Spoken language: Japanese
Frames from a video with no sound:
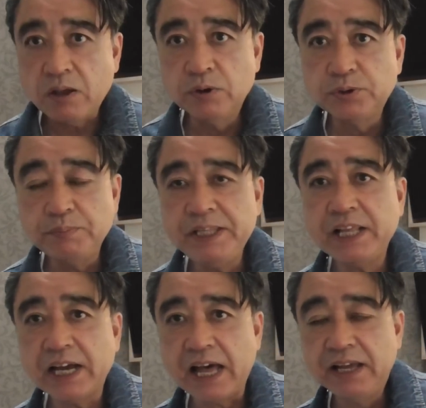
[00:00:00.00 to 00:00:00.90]
本当みん
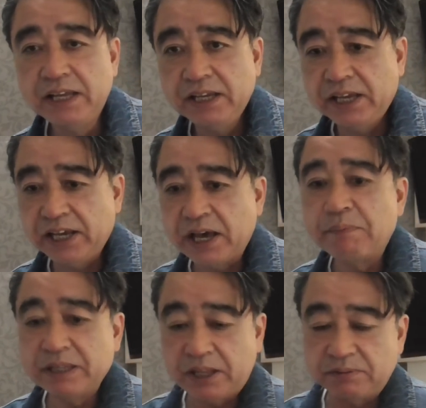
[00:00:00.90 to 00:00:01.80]
なが
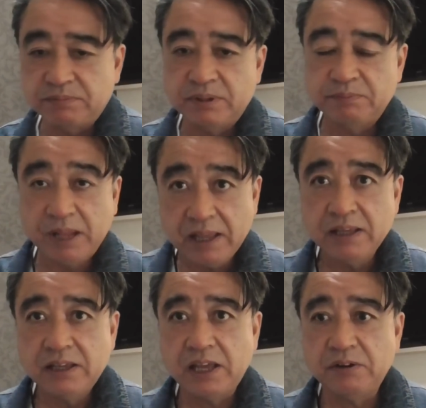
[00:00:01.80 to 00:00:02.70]
頑張ってる、ね、
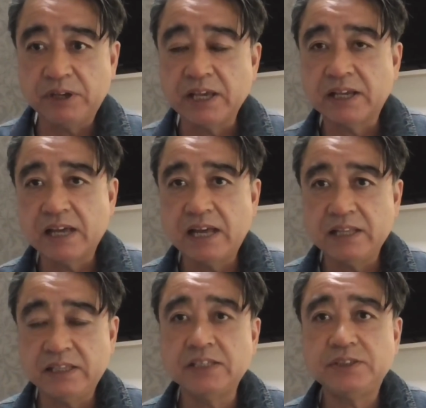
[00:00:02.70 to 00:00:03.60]
あの結
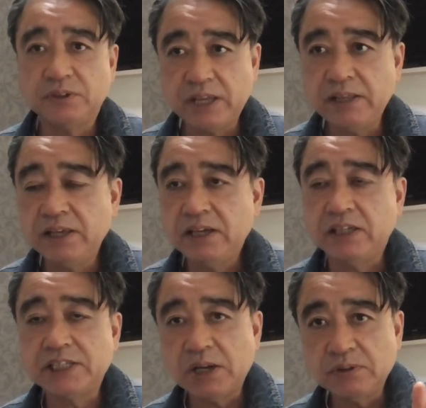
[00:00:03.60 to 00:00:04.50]
果ですよね
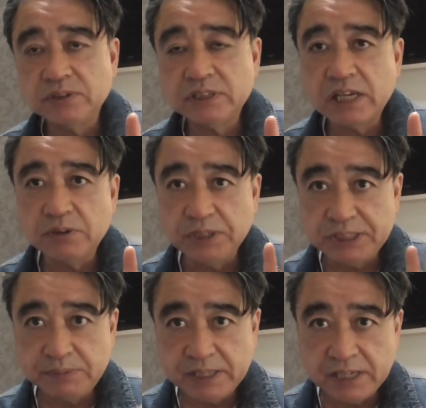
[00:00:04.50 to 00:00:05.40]
茶野君が今
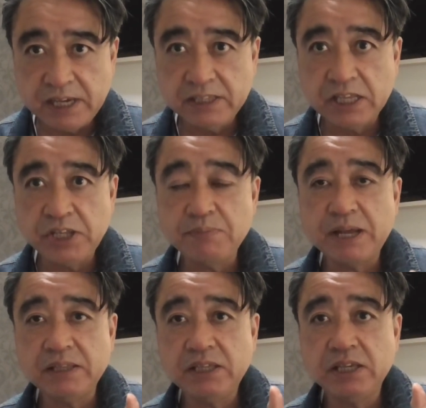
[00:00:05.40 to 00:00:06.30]
日1番に入って2
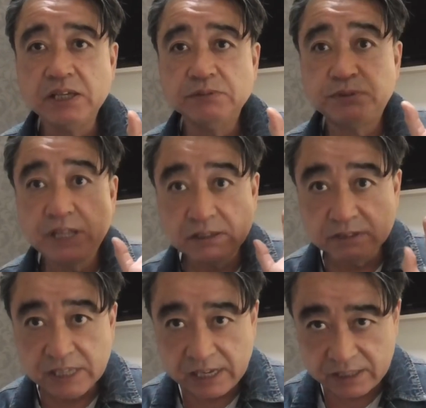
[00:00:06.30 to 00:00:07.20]
番に福田
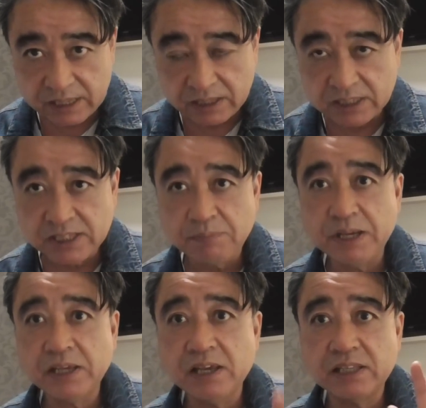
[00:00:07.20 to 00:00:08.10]
君が入ったんで3
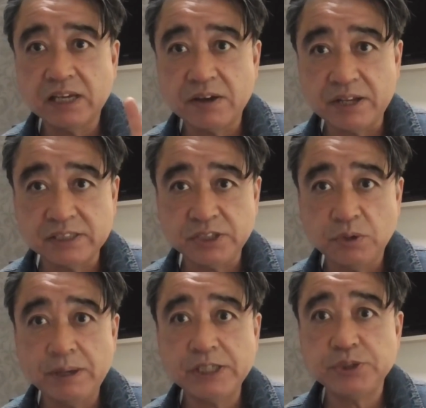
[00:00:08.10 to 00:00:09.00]
番啓太変わらずに
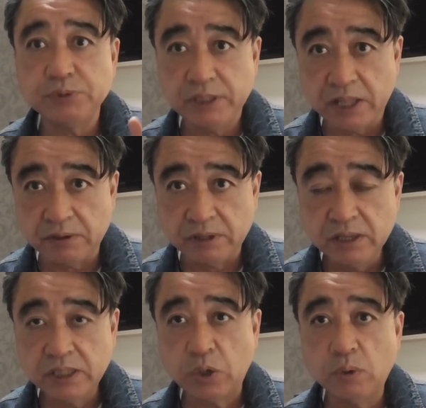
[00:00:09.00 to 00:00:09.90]
4番シュインデル
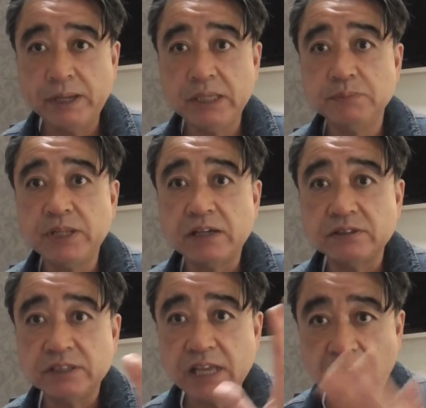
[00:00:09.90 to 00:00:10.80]
で5番に宗
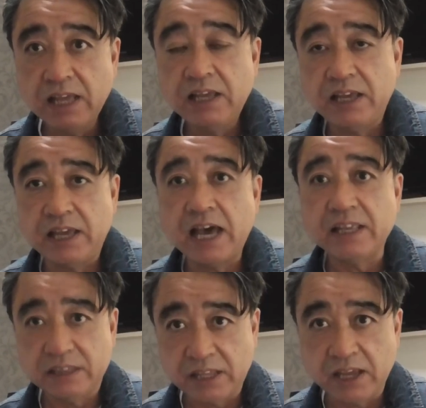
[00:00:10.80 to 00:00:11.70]
君が
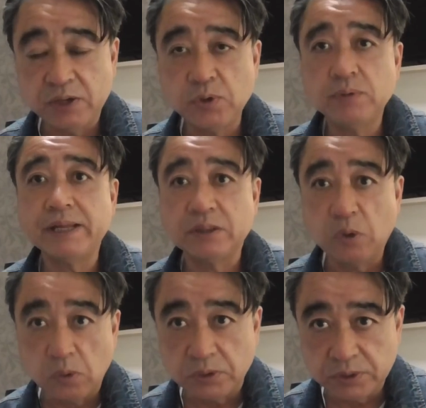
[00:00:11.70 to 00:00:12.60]
入って6番
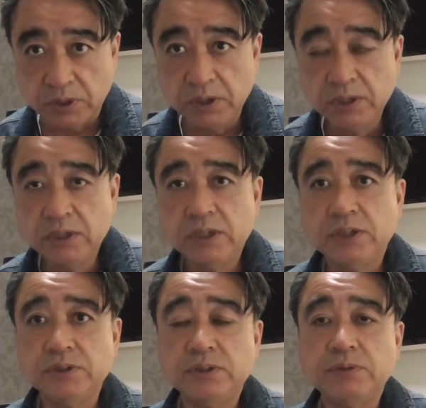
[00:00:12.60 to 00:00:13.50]
頓宮と
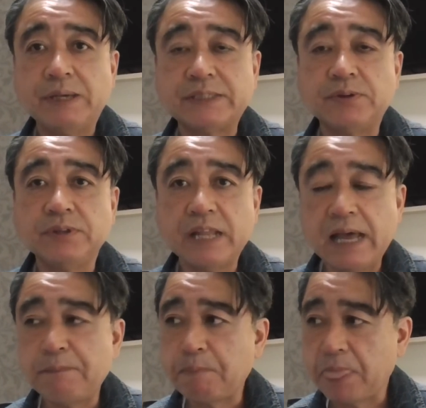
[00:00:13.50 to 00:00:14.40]
いう、まあ、そん
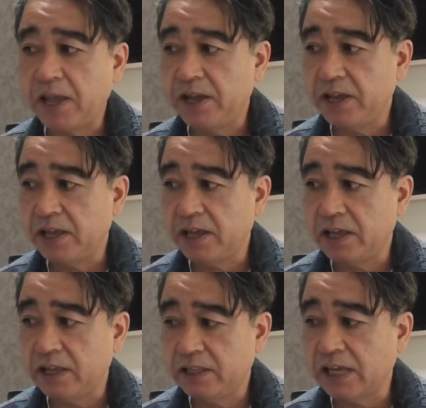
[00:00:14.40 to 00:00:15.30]
な、
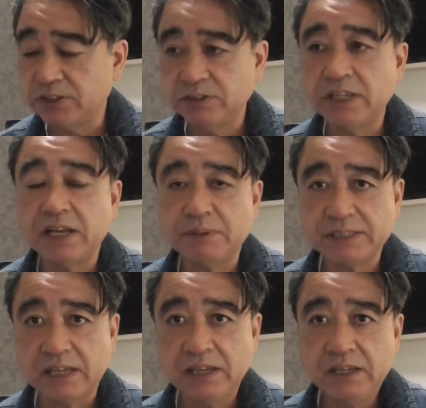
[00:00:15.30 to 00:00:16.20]
えー、打順でありま
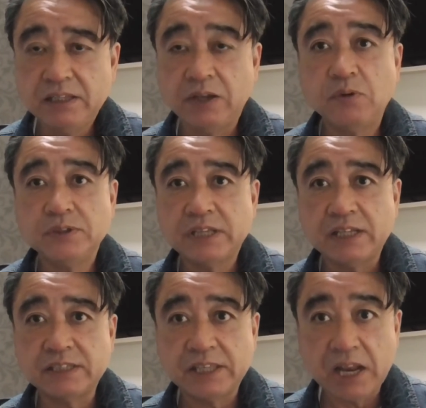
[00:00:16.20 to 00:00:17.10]
したで
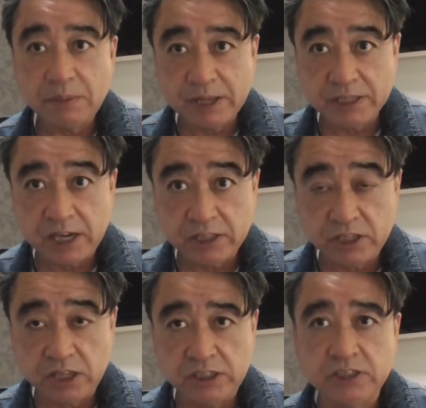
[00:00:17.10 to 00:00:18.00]
ゴンザレスが7番に入っ
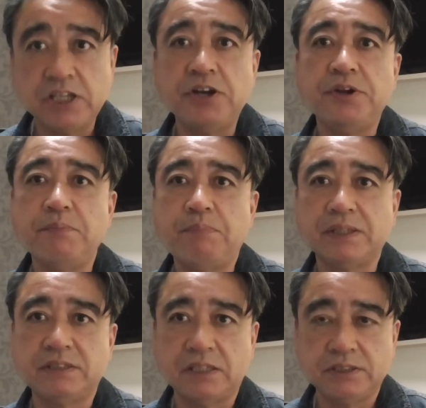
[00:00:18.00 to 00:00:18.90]
て2戦連
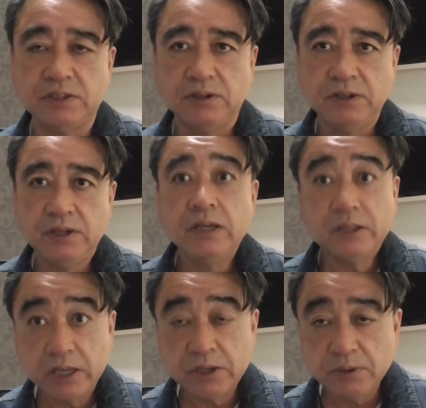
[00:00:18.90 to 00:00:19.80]
発ですよ
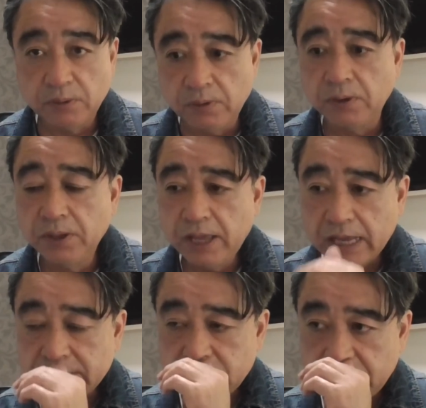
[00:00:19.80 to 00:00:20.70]
で今日
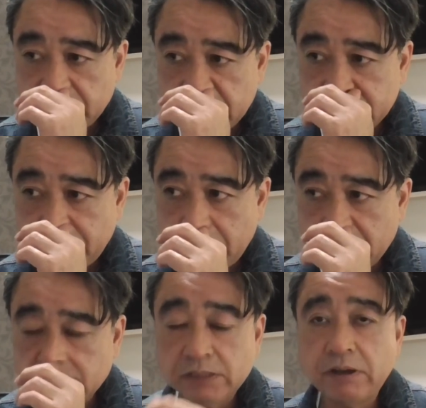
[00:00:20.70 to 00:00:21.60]
8番に
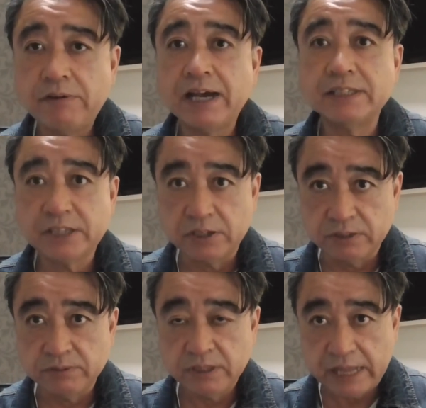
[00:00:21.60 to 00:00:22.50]
スタメンマスクは若月
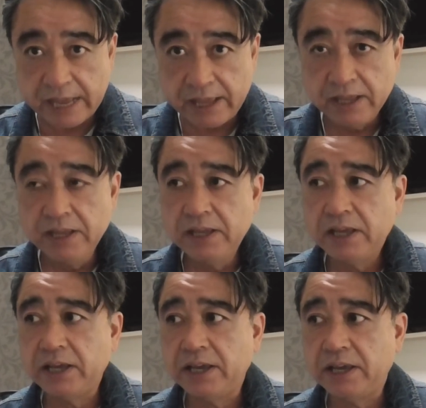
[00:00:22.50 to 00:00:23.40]
君ね、
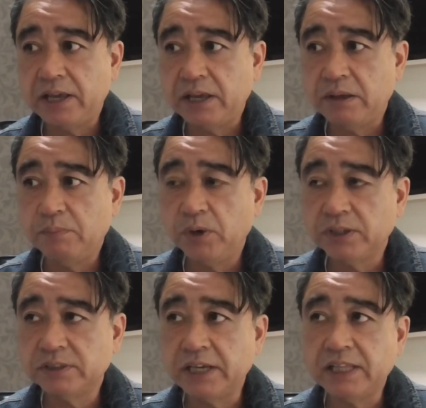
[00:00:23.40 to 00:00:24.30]
えー、森
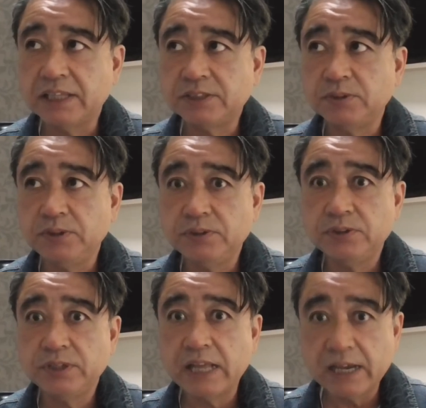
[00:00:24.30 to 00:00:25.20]
君が離脱と
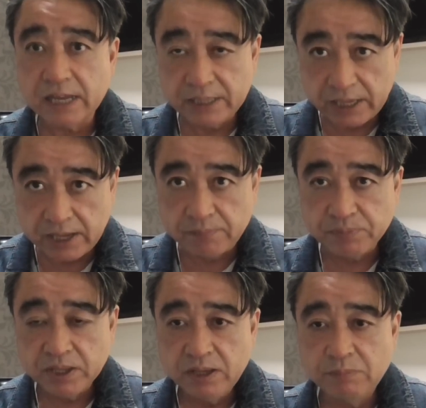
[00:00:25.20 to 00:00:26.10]
いう中で、
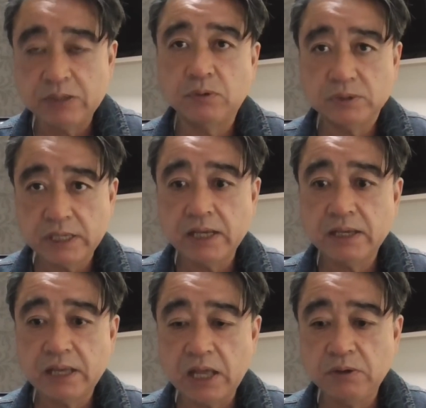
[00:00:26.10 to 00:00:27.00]
まあ、当
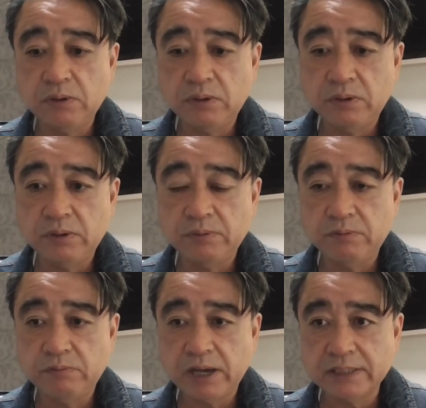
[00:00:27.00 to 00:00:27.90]
然、あのー、
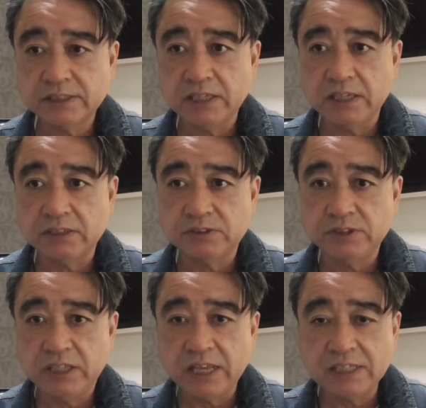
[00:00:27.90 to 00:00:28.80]
若月
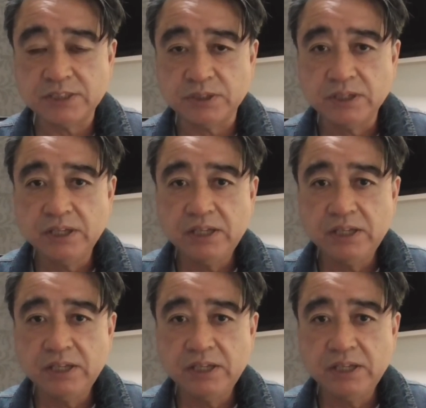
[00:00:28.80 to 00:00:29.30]
君に対する、